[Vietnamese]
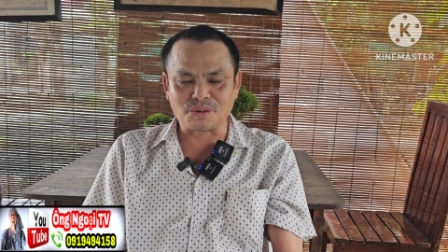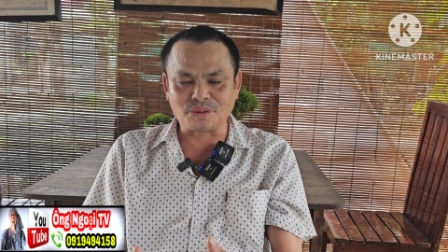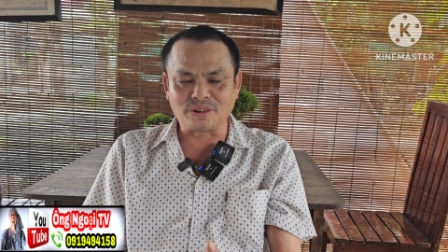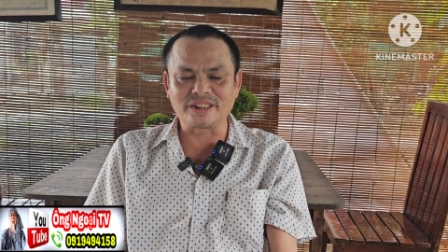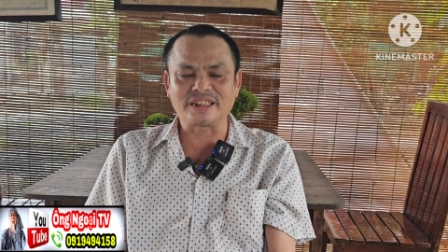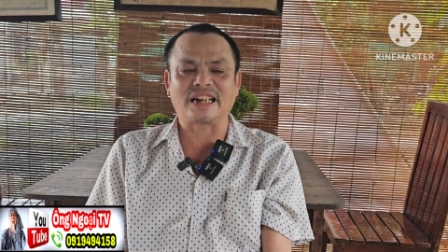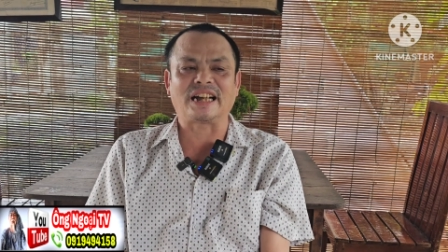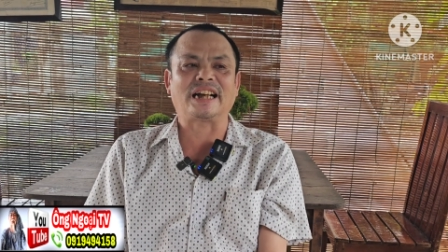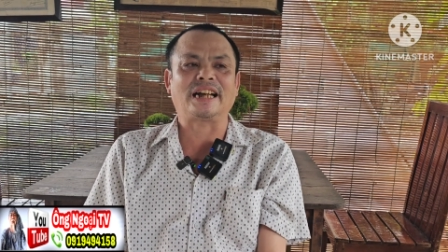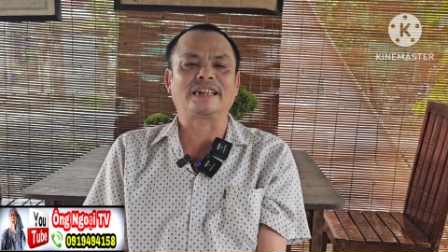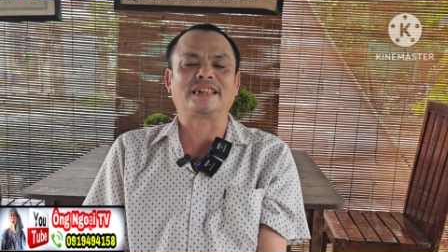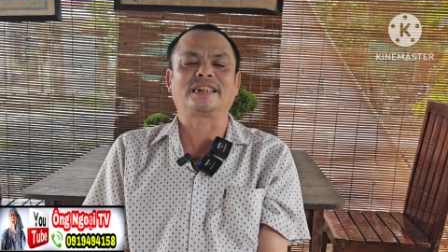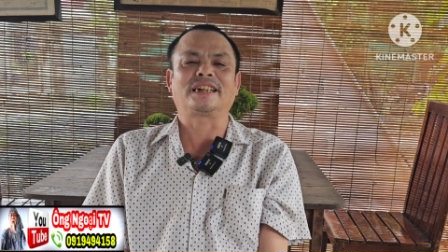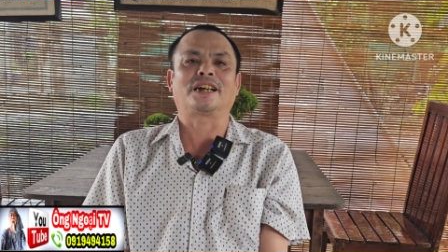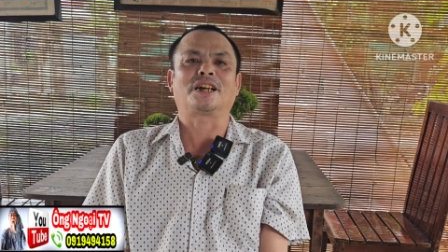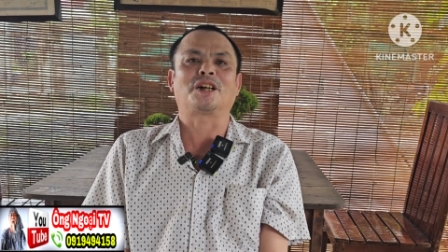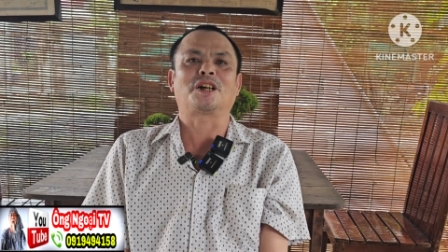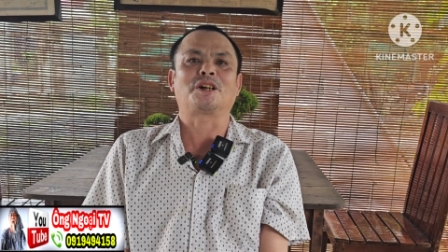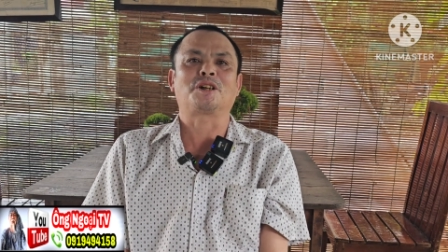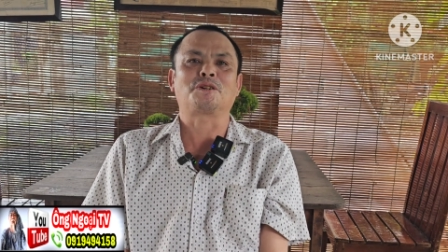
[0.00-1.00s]
xuống nhà
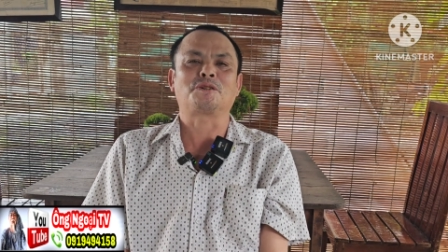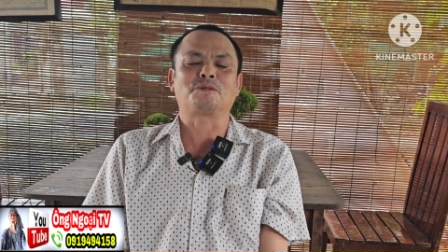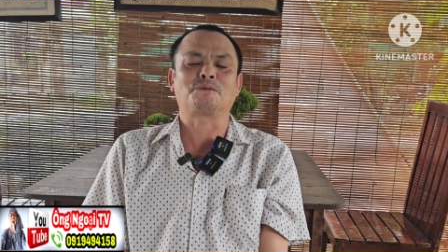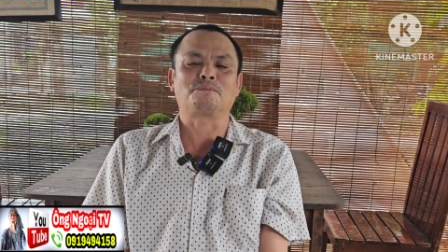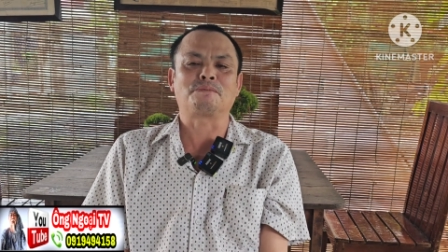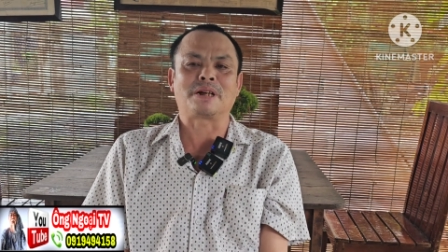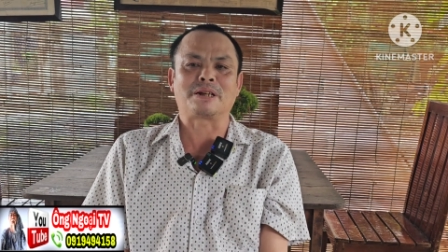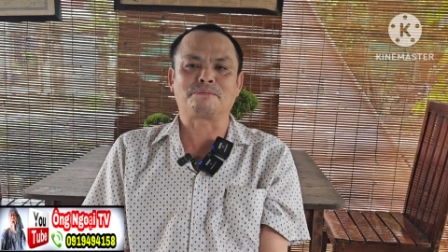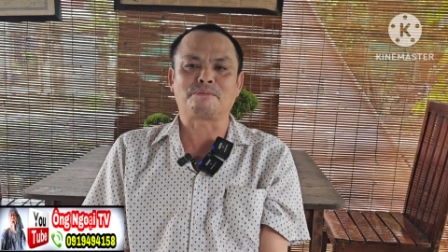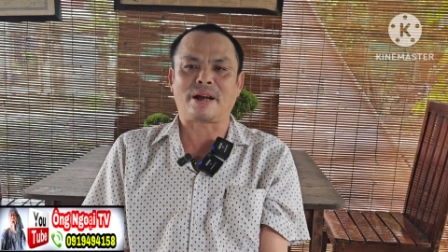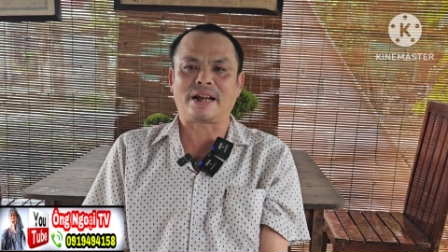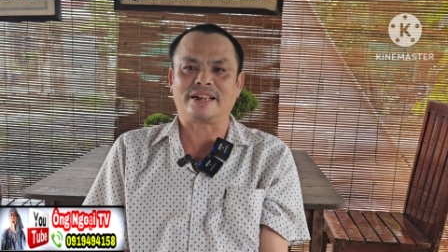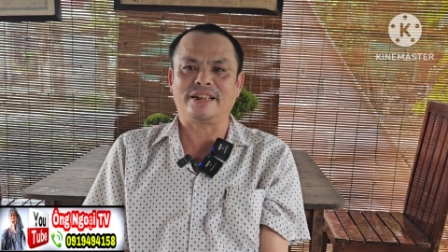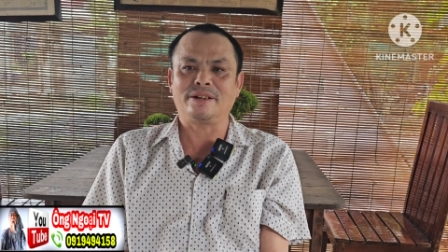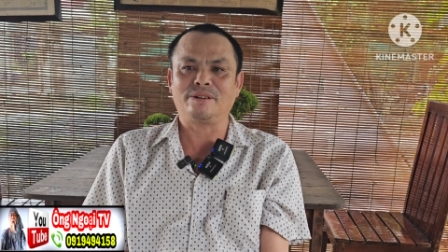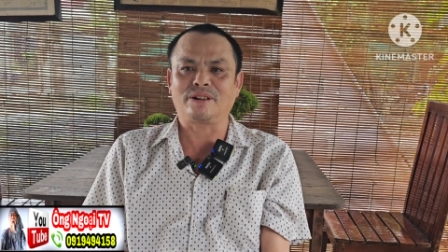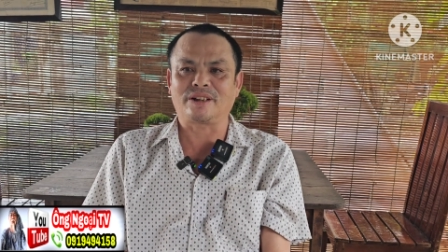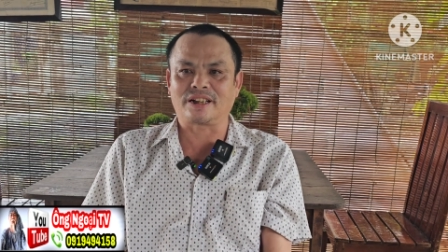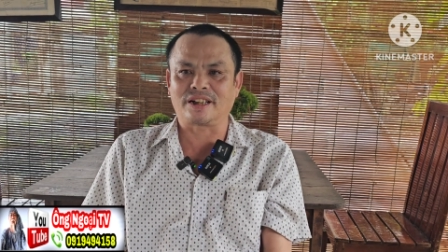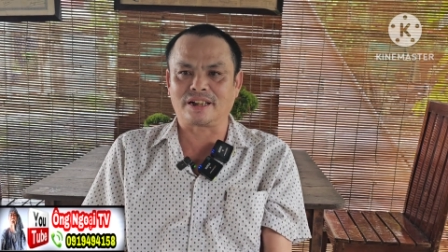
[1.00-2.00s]
anh là
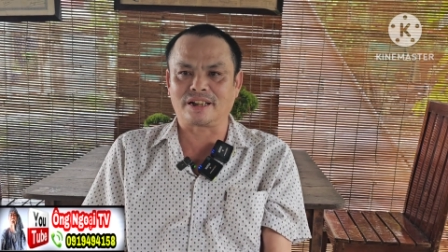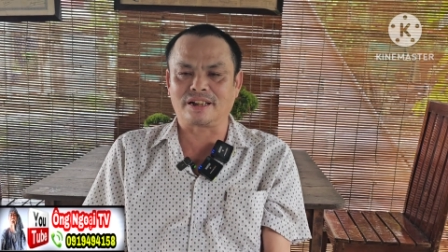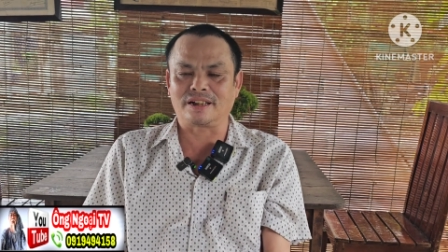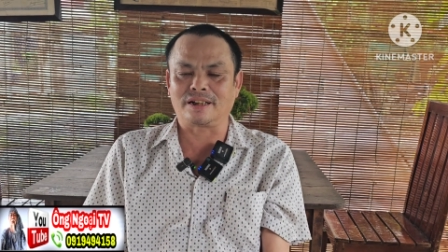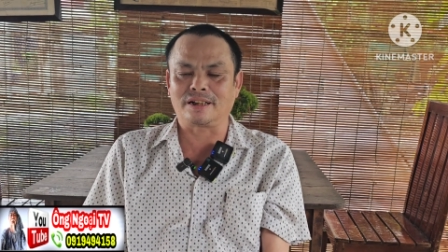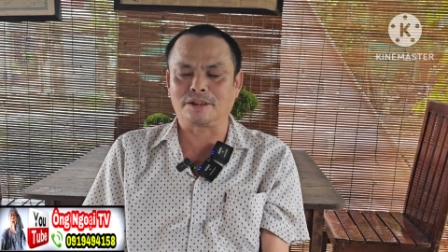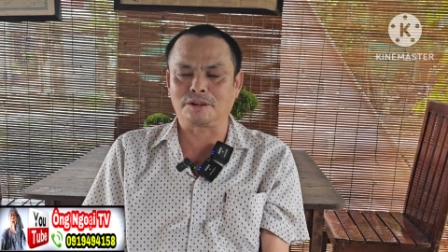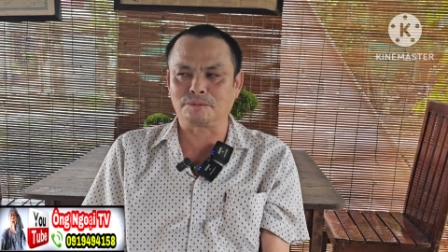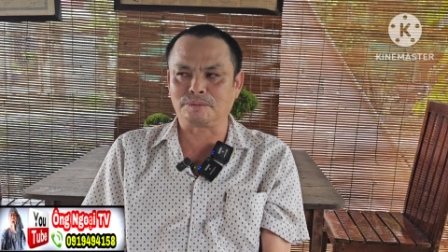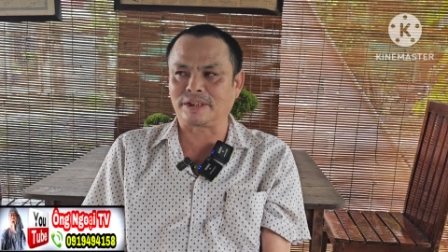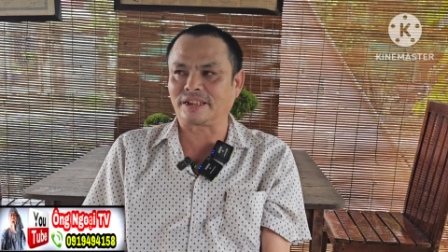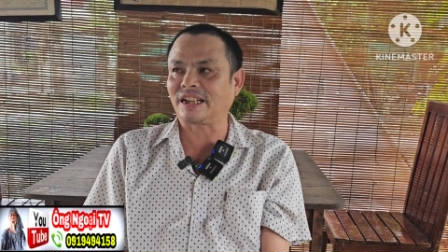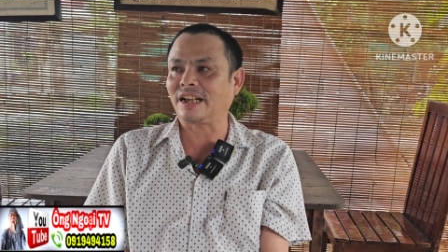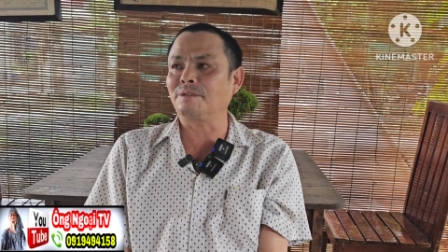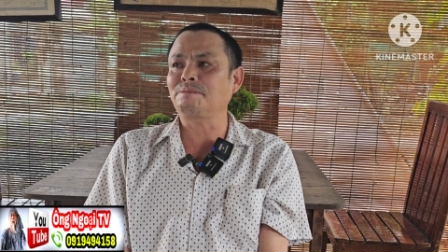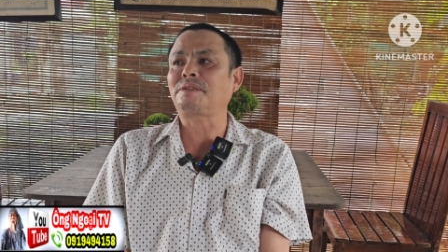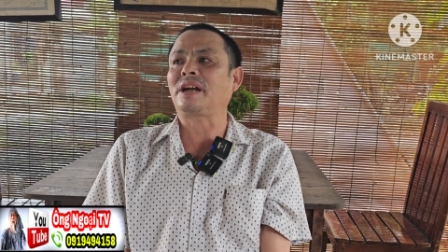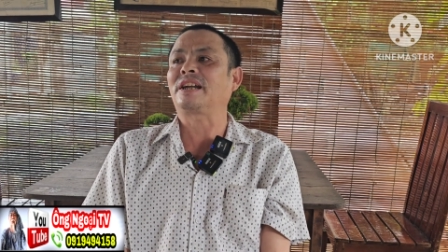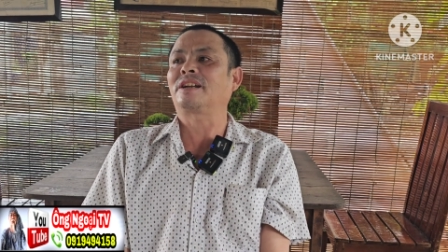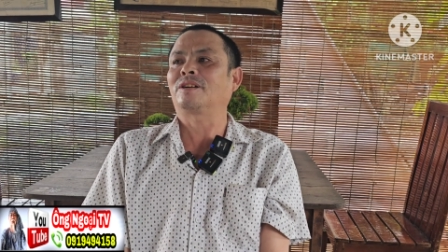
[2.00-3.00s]
17 hoặc là
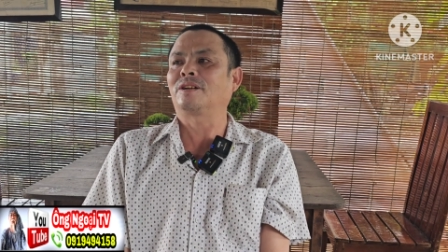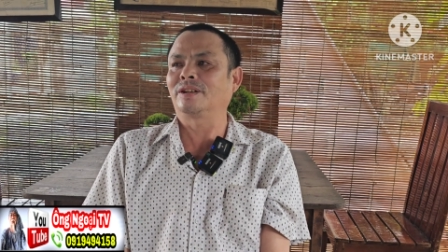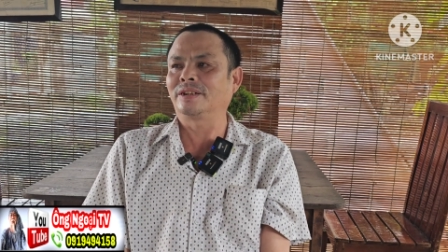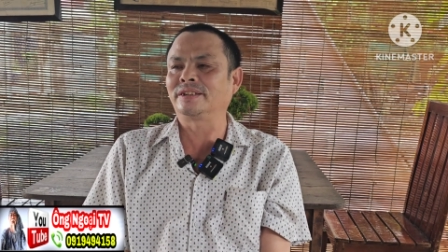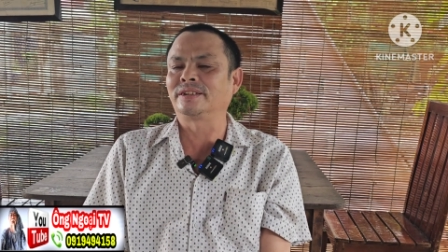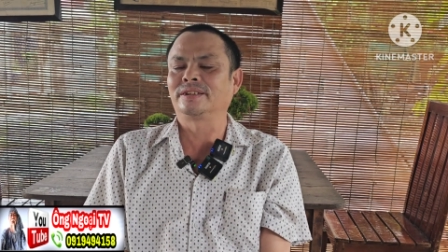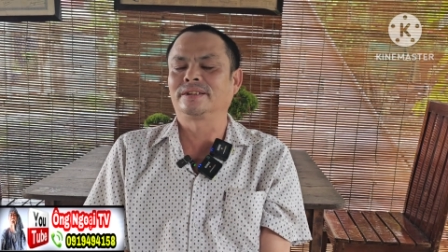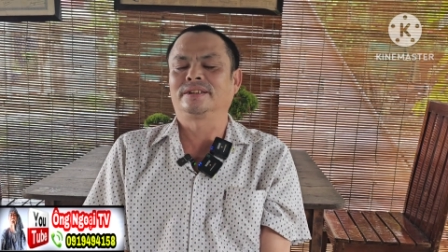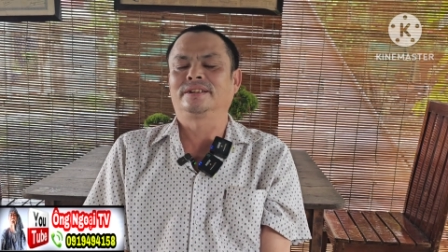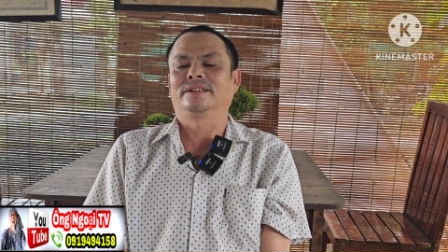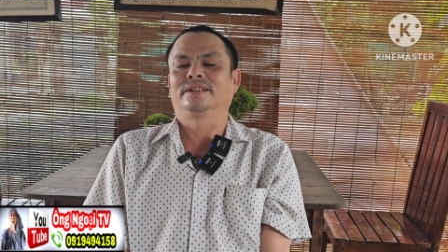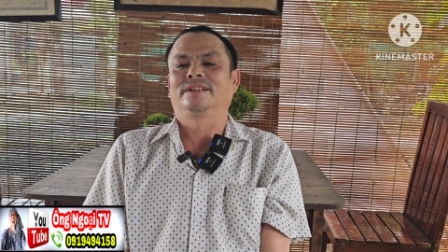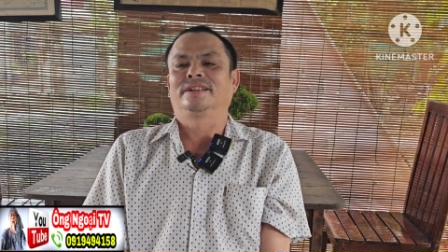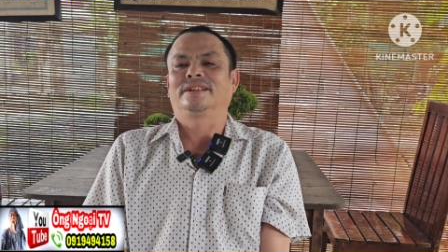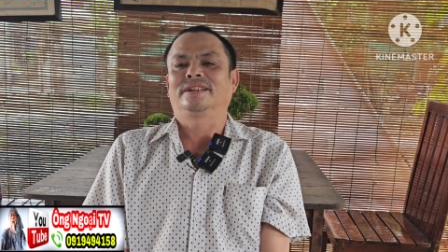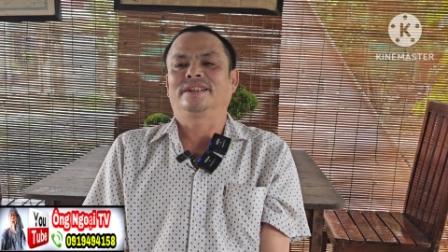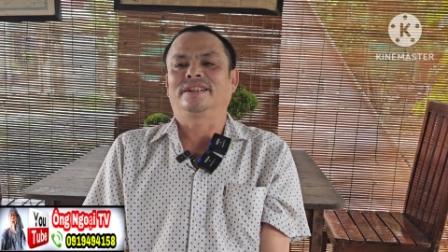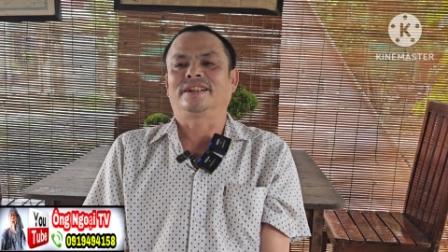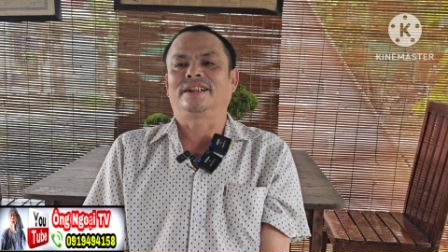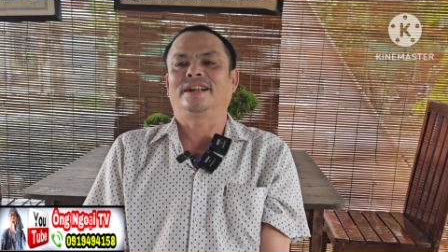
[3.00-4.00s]
18 cây thôi
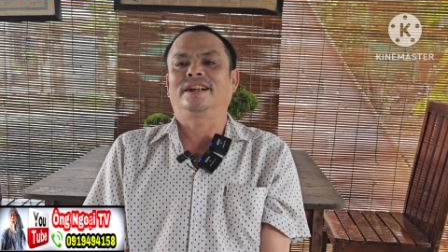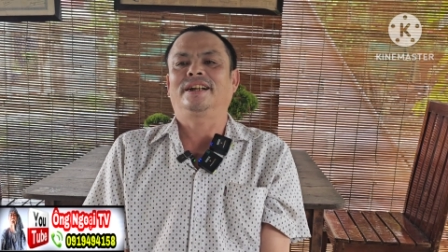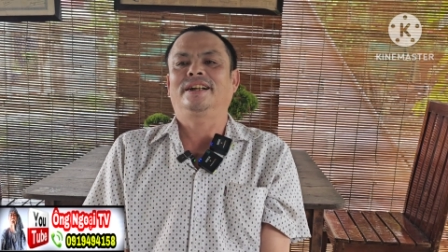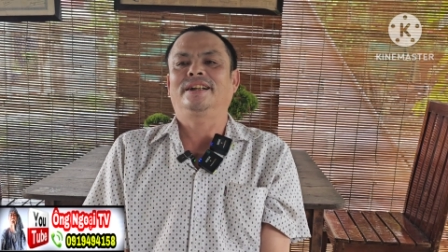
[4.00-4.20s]
yeah. Dạ.